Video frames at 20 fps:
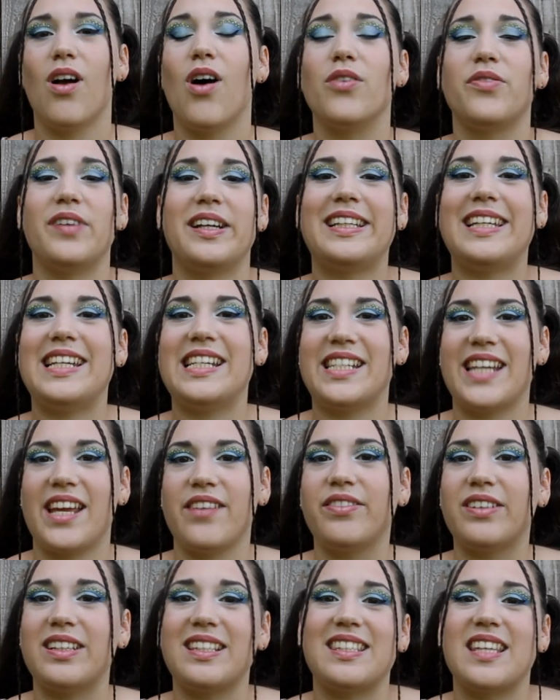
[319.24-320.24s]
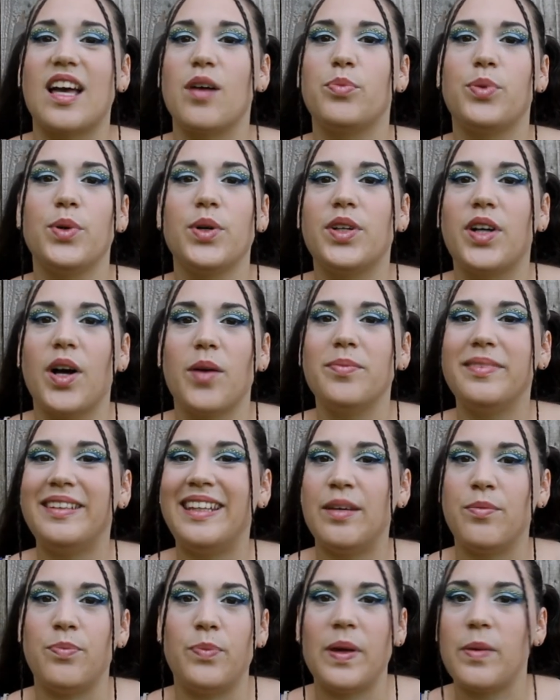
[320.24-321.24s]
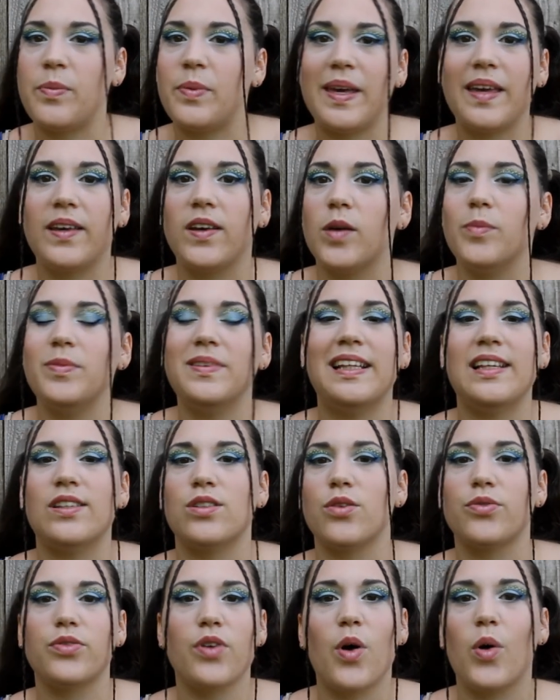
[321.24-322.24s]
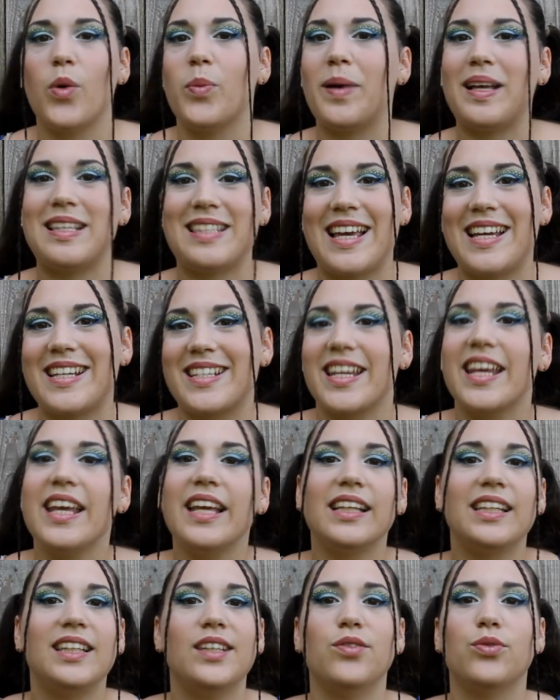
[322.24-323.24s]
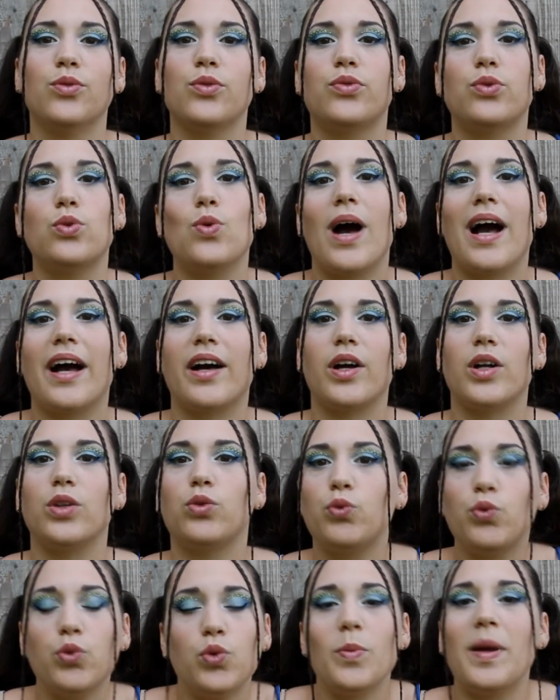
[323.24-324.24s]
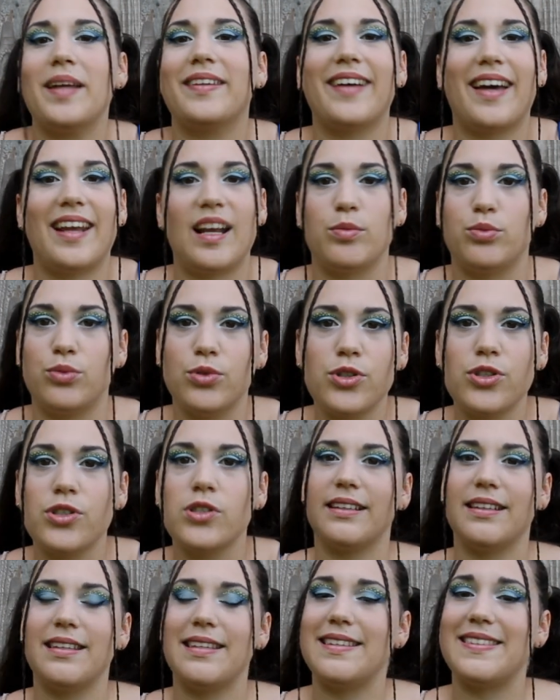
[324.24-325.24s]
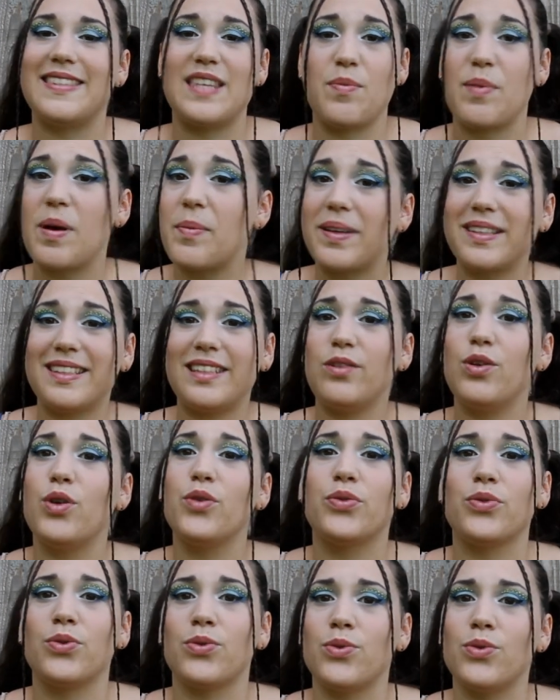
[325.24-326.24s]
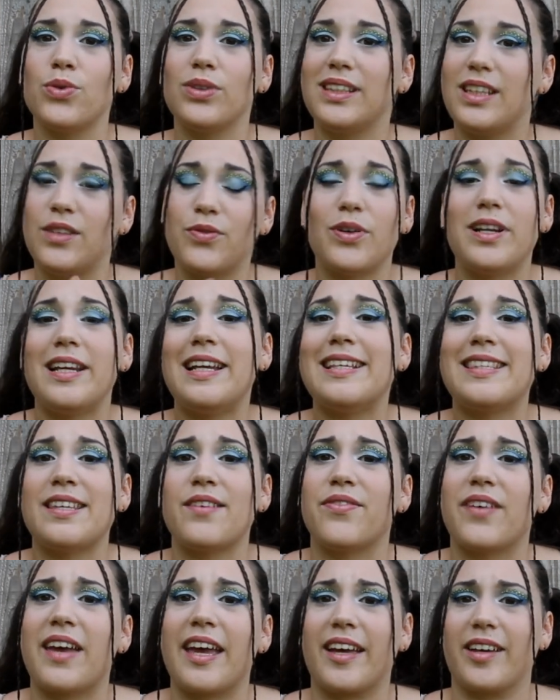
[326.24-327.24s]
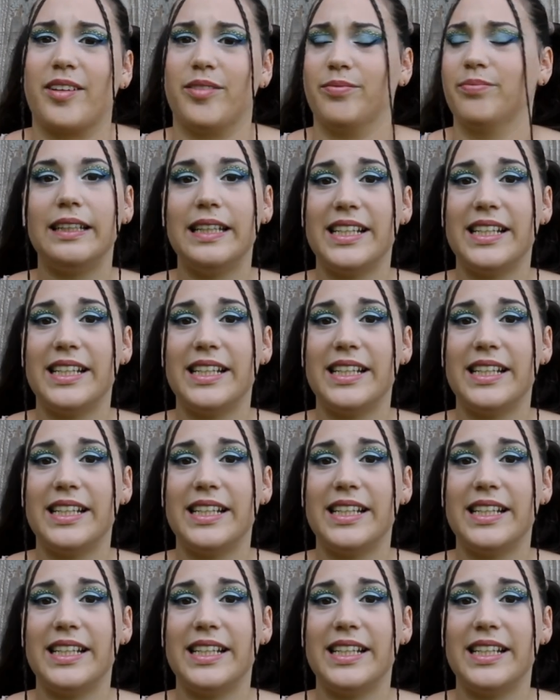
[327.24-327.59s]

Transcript: En fait, les chèvres, c'est un peu comme des bébés, comme des enfants en bas âge qui vont vouloir euh, tout mettre à la bouche. C'est pas parce qu'ils le font qu'il faut les laisser faire.